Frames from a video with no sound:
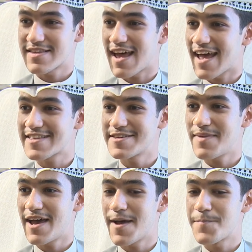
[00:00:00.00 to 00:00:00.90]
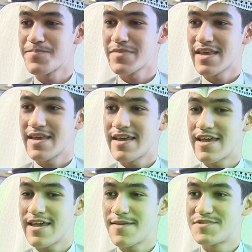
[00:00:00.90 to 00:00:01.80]
أختمها
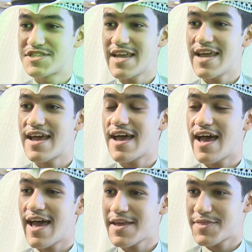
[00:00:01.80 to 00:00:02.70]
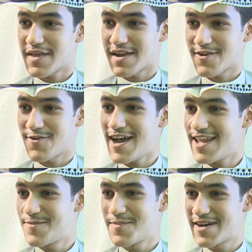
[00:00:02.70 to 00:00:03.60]
بشيء اكثر
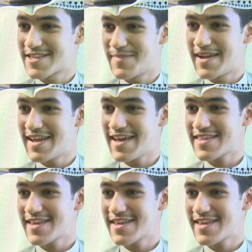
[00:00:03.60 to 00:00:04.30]
واحلى مما تمنيت